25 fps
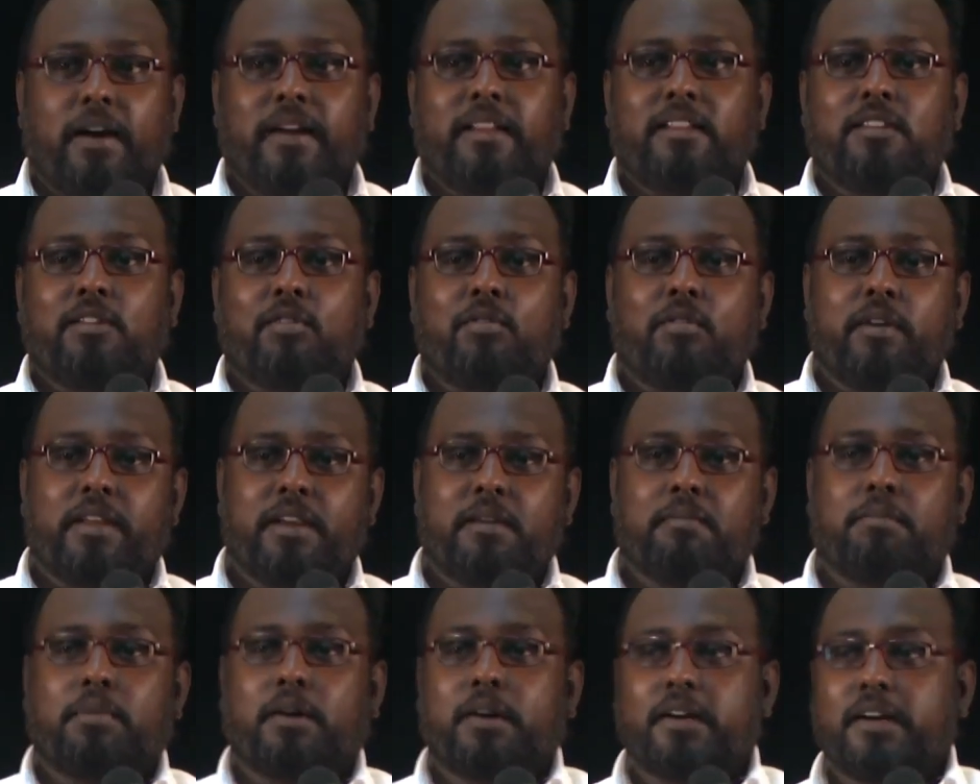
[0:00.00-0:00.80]

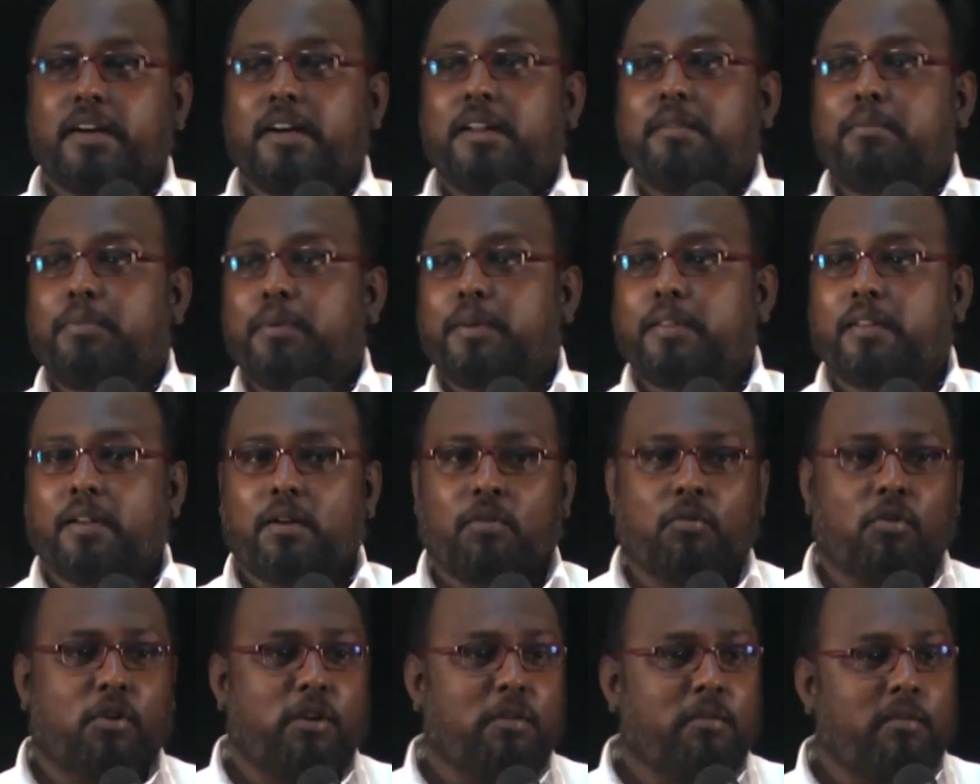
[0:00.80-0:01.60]
மனிதனுடைய பங்களிப்பு
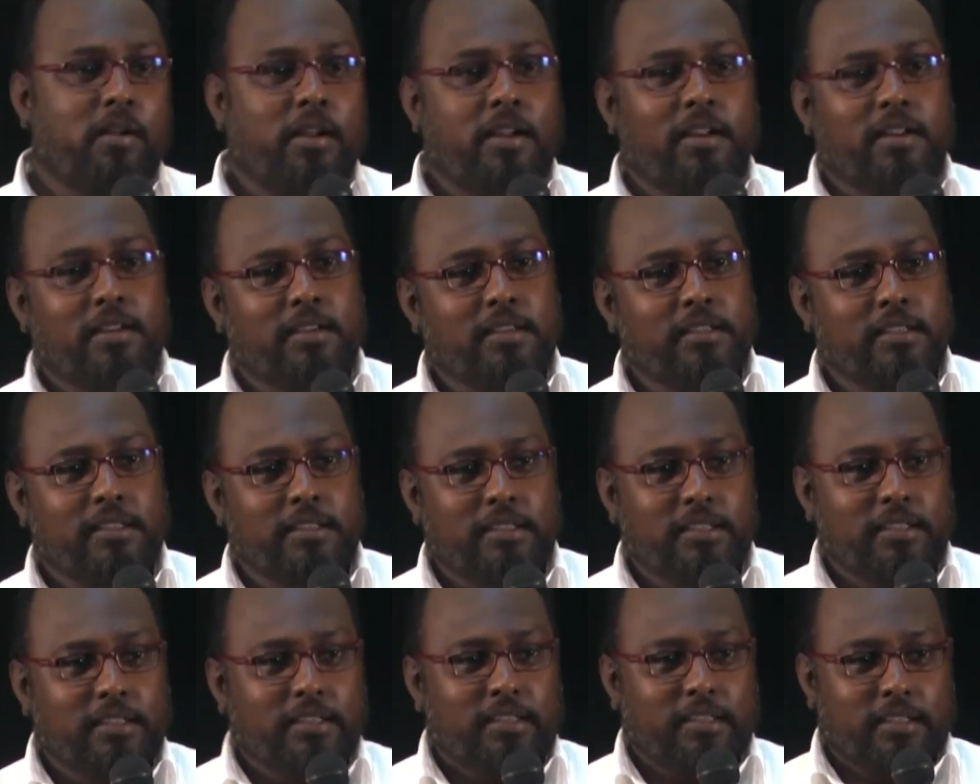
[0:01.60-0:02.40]
இதில் ஒன்றுமே
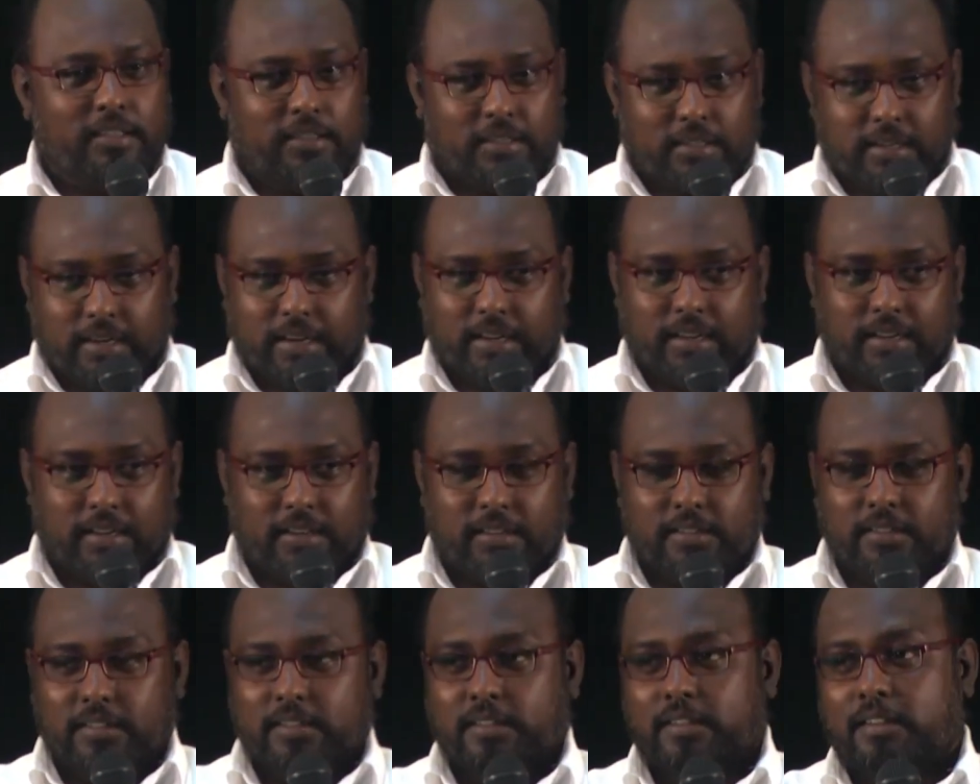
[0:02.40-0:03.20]

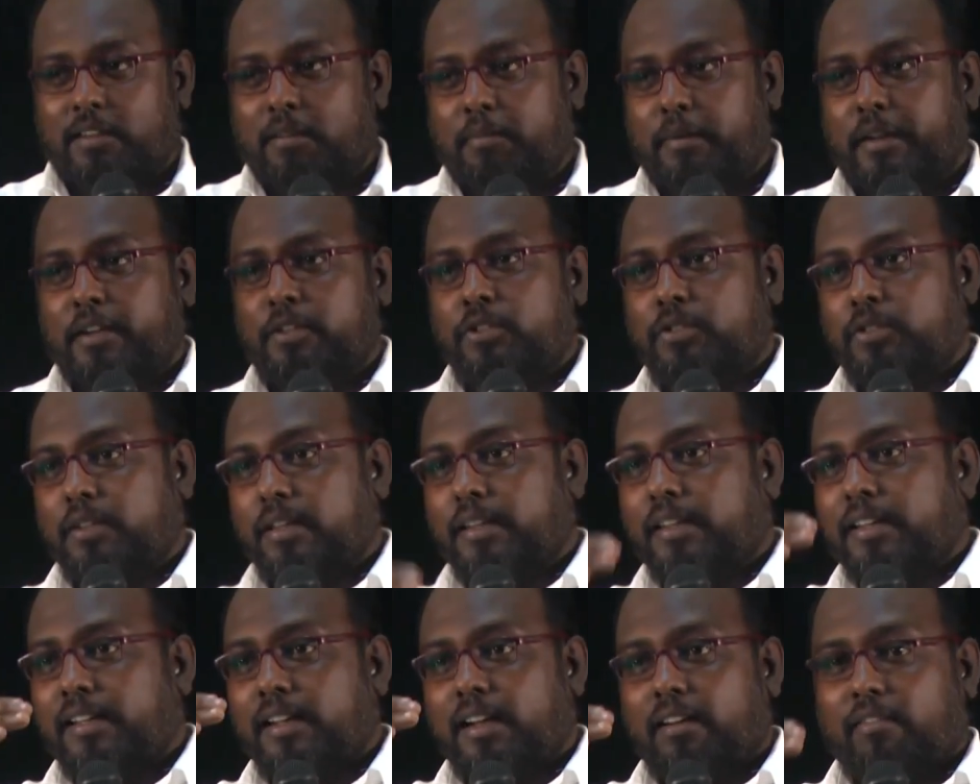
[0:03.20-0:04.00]
கிடையாது அப்படின்னு
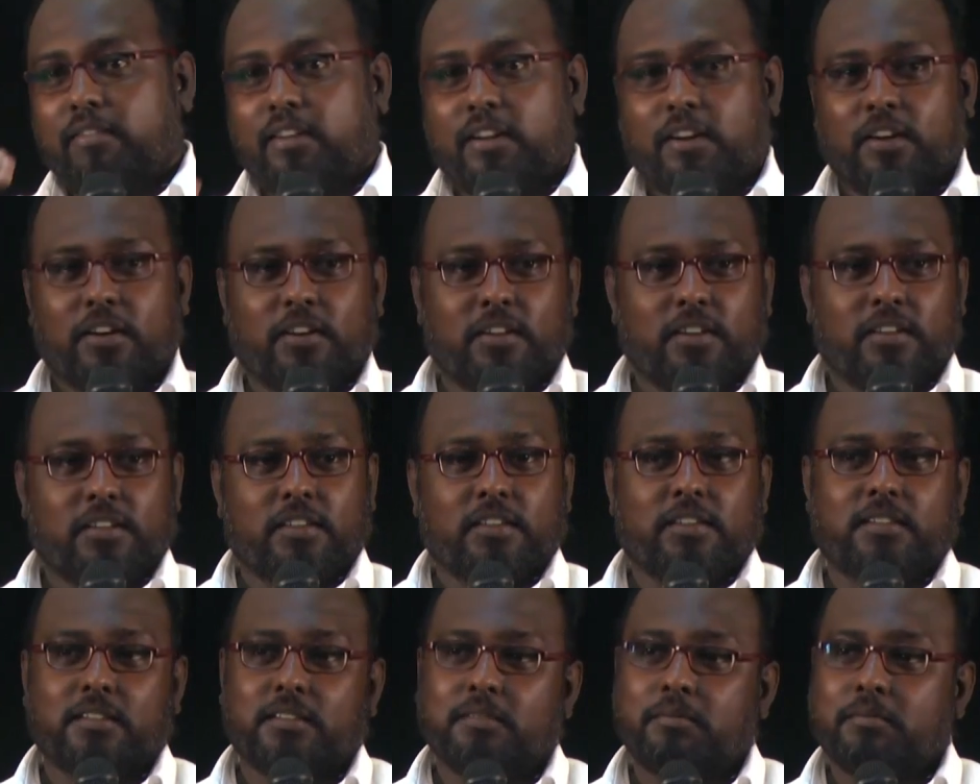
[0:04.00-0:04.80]
சொல்லி அவர்
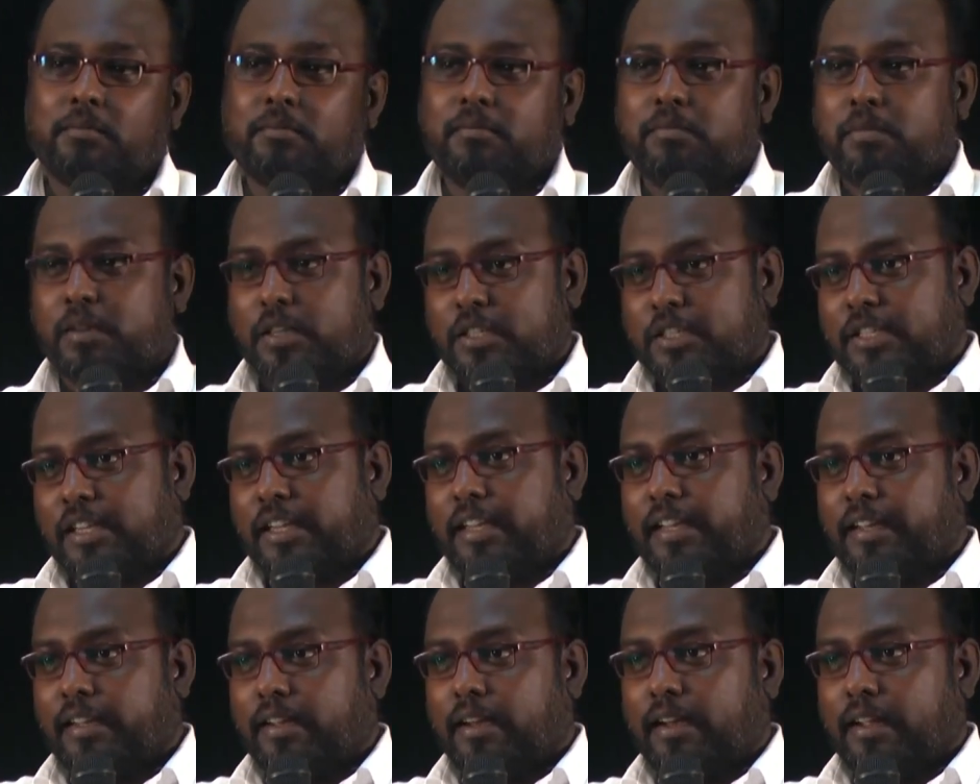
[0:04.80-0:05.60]

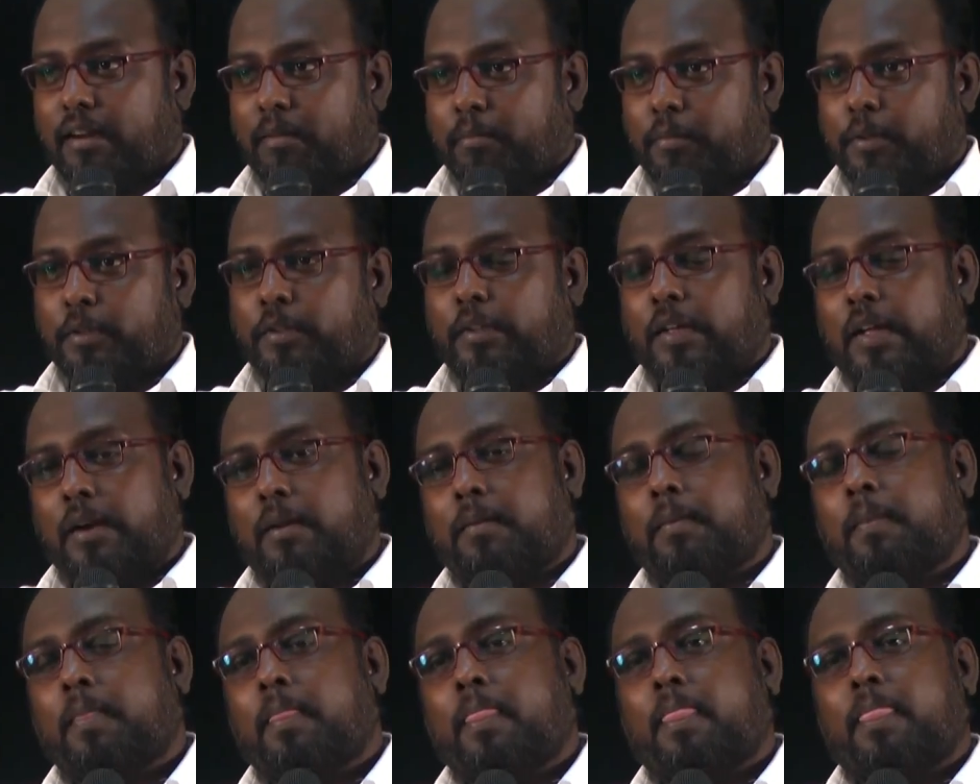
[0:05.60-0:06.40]
பிரசங்கிக்க ஆரம்பித்தார்
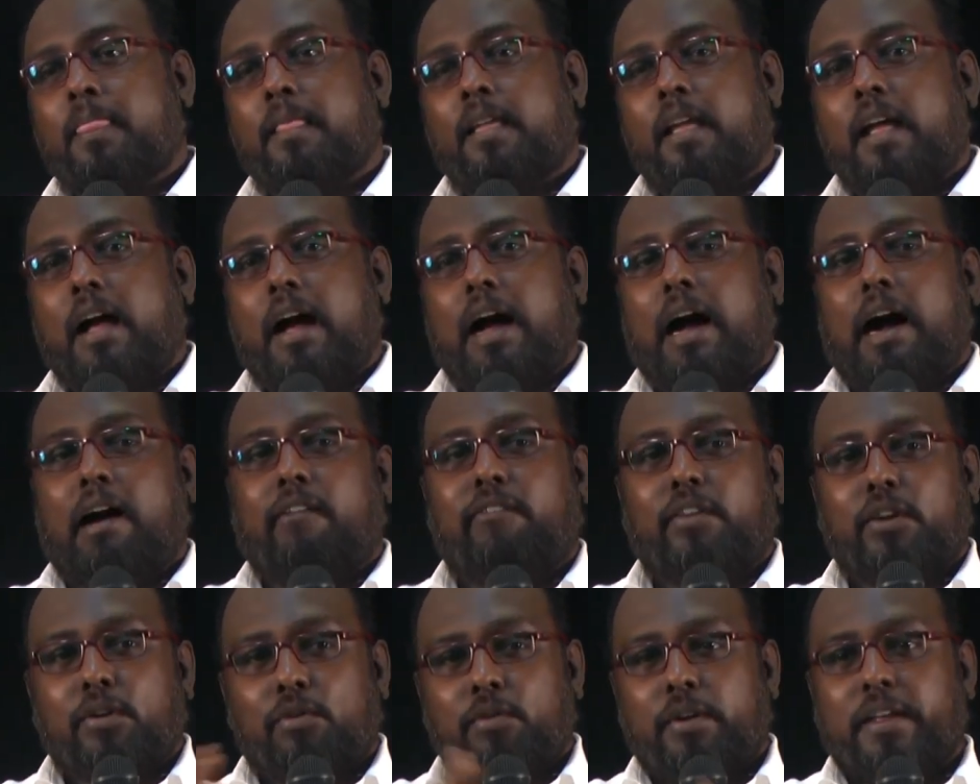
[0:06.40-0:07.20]

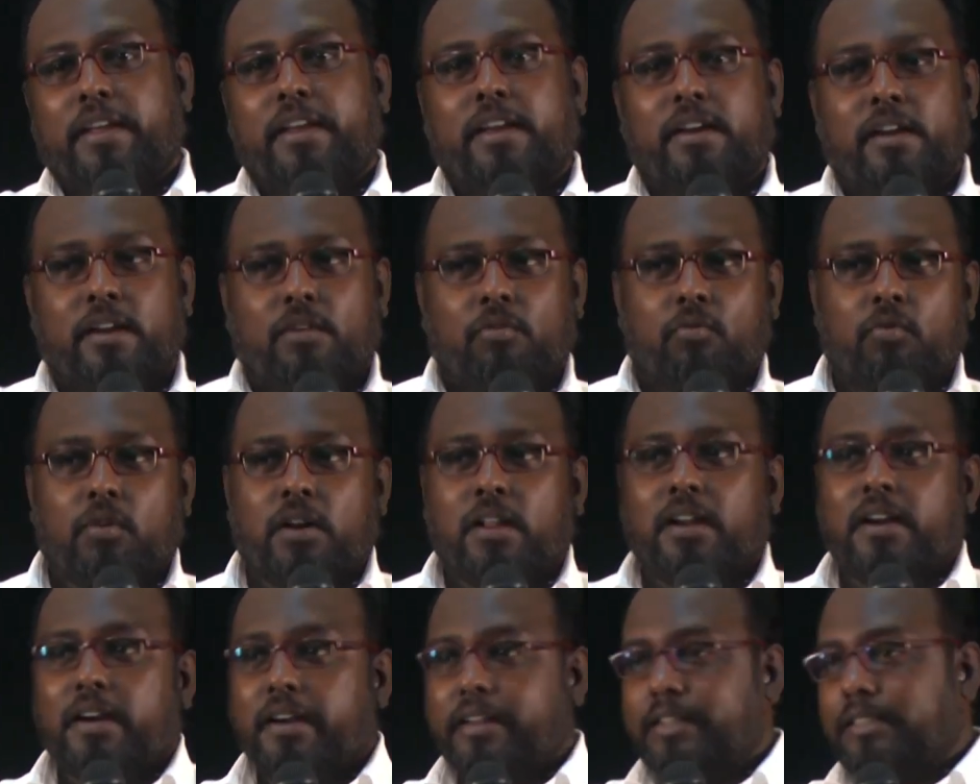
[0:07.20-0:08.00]
அவருடைய
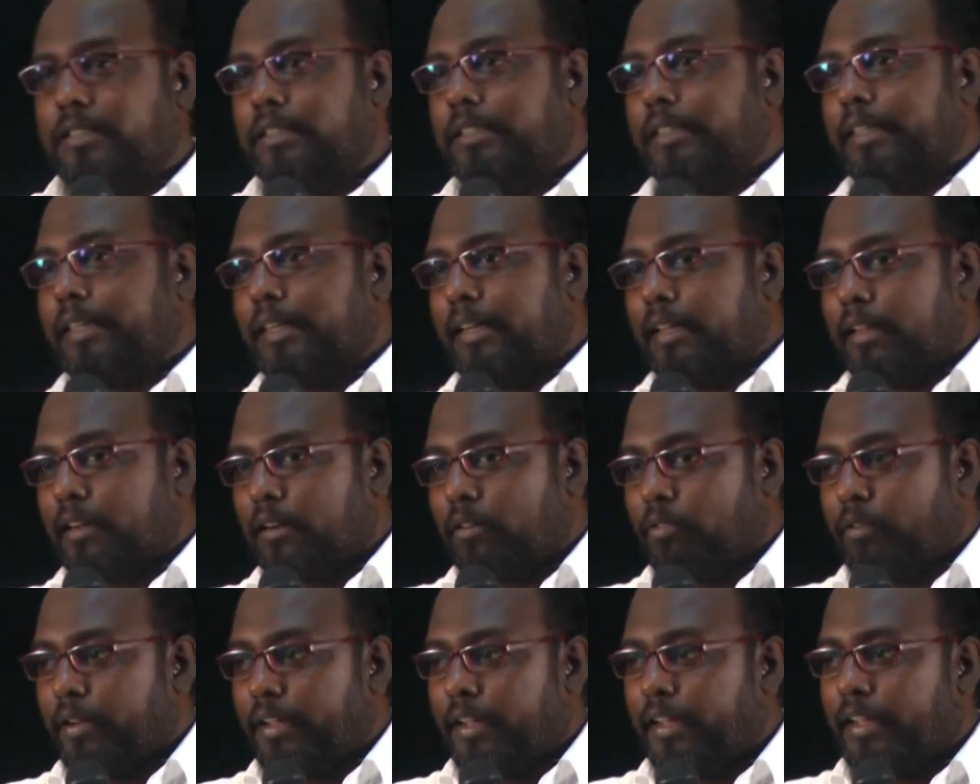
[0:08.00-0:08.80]
உடனடி
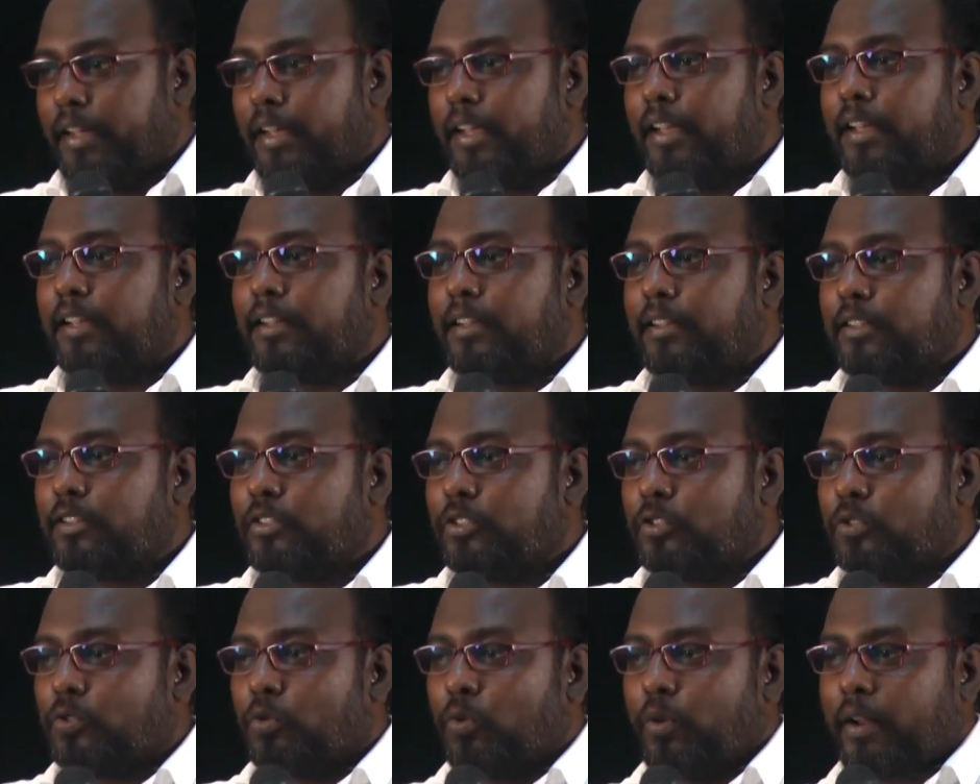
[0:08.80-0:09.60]
சீடருடைய
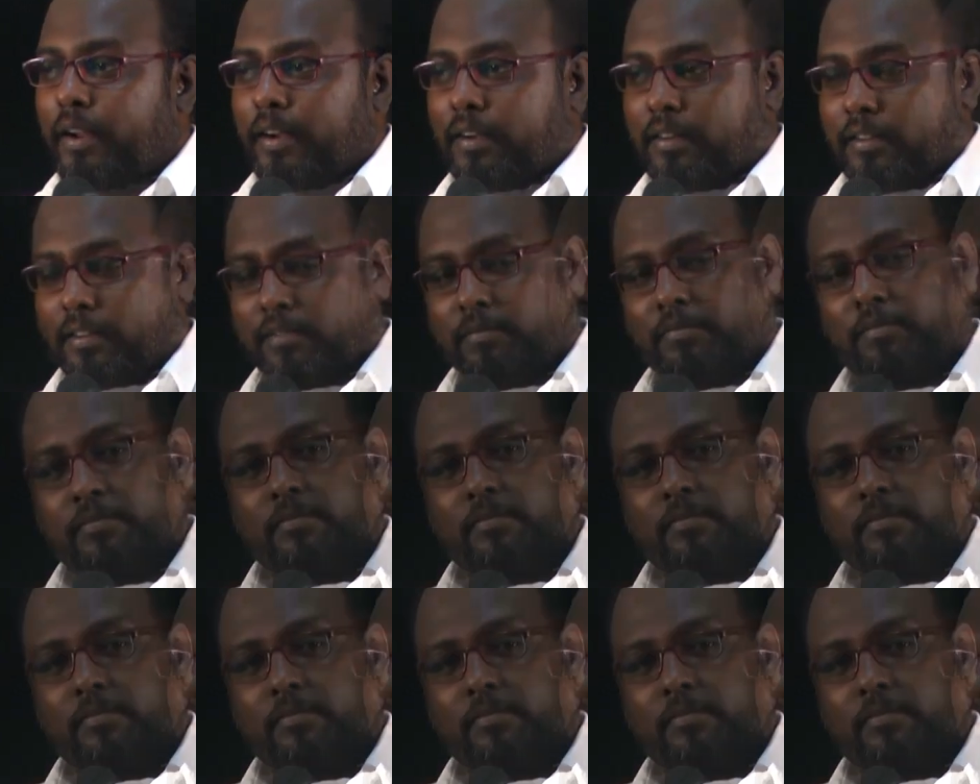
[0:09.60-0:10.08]
ஸ்டூடெண்ட்